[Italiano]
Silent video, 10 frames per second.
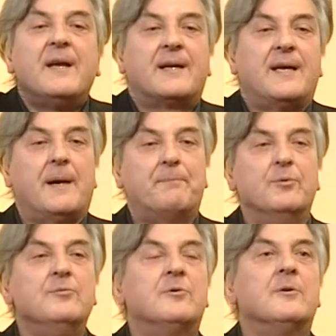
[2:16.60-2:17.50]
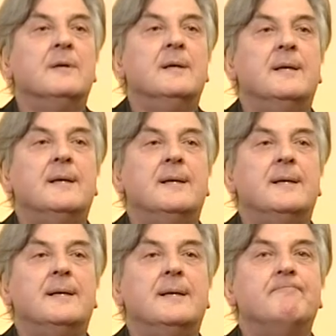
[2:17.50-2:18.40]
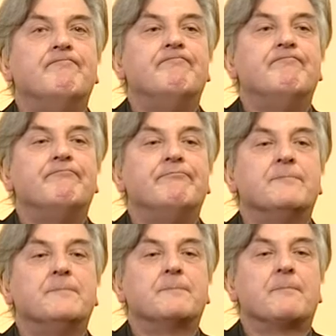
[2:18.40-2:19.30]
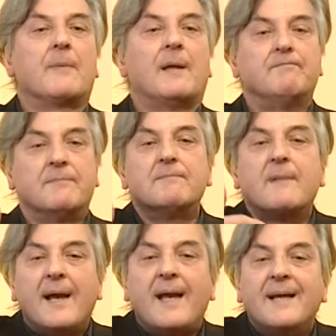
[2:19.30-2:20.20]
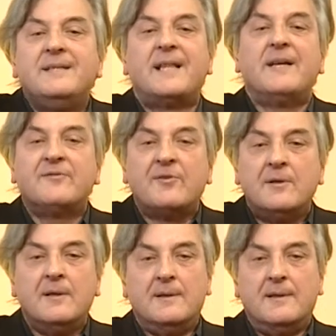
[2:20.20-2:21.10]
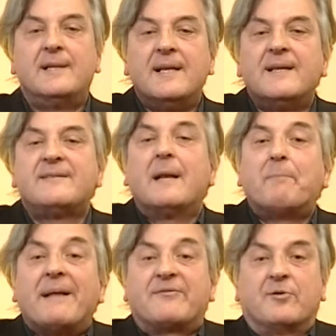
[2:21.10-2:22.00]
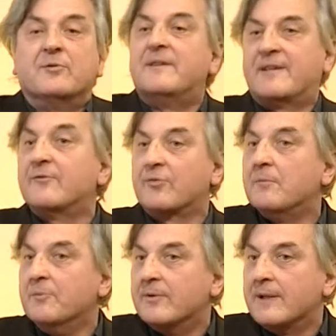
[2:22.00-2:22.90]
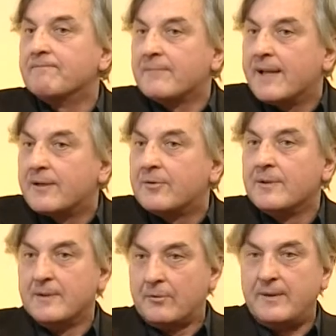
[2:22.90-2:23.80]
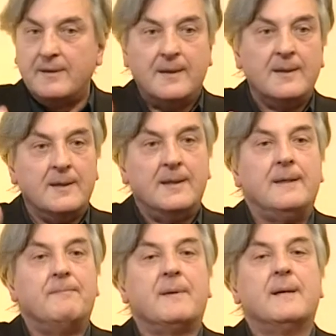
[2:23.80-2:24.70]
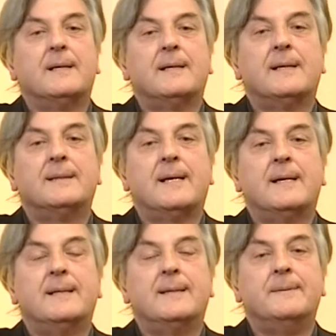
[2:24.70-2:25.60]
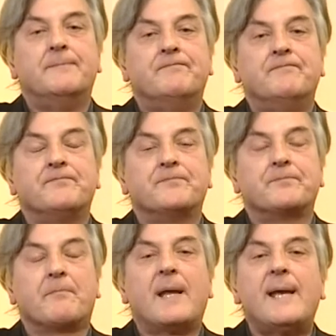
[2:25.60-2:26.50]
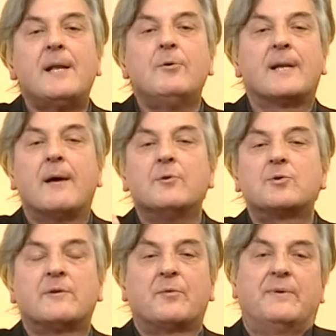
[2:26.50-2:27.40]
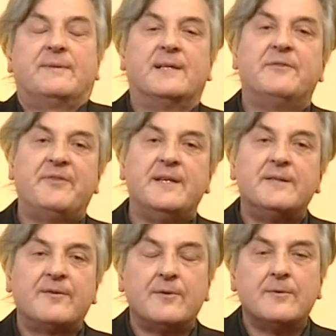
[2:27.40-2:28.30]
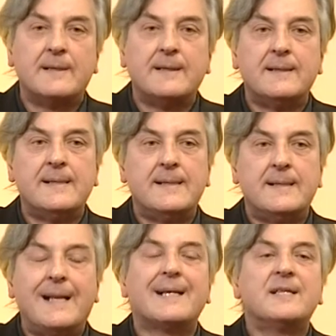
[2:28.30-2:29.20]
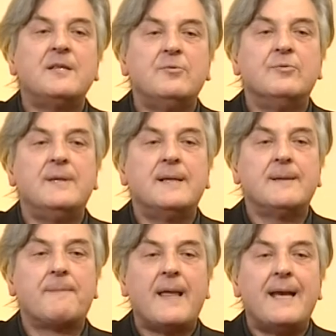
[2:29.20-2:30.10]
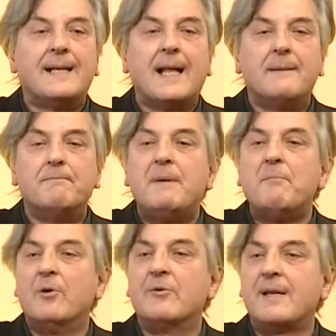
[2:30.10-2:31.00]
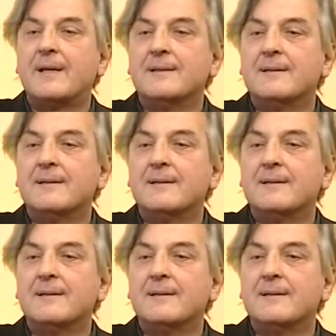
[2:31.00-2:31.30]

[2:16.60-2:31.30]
che appunto ehm, ha inteso tenersi al passo con il senso comune. Ecco, quindi, ehm, eh, eh, ehm, e allora ho trovato questa definizione. La gratitudine è la memoria